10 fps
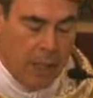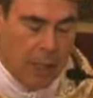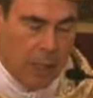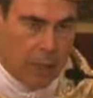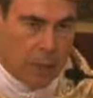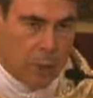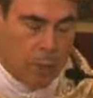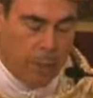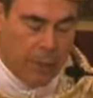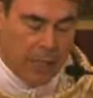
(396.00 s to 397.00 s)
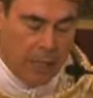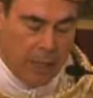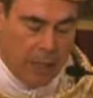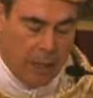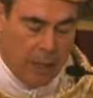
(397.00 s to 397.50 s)
estuvo
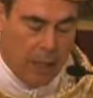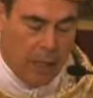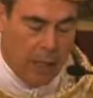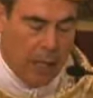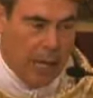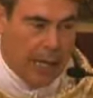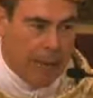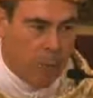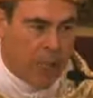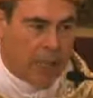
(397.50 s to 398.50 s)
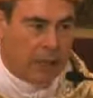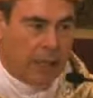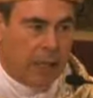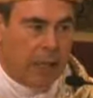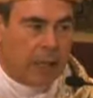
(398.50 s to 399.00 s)
presente en la
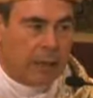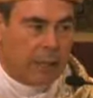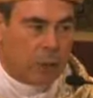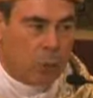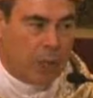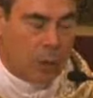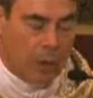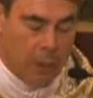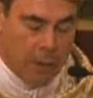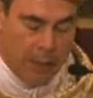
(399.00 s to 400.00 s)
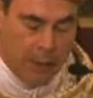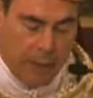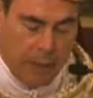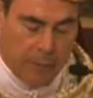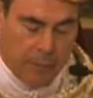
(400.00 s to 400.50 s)
muerte de su hijo
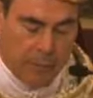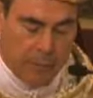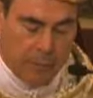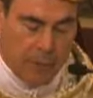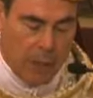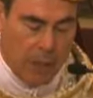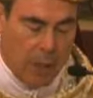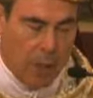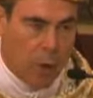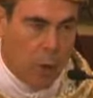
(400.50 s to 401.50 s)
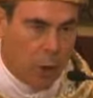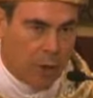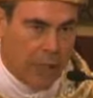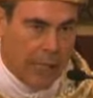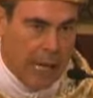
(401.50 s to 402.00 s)
inocente,
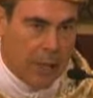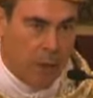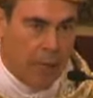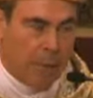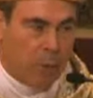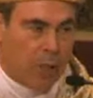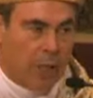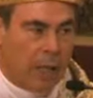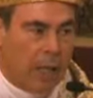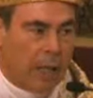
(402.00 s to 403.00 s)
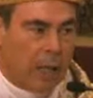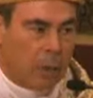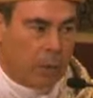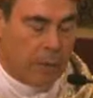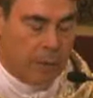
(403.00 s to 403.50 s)
condenado a morir en la
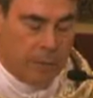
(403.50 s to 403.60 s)
cruz.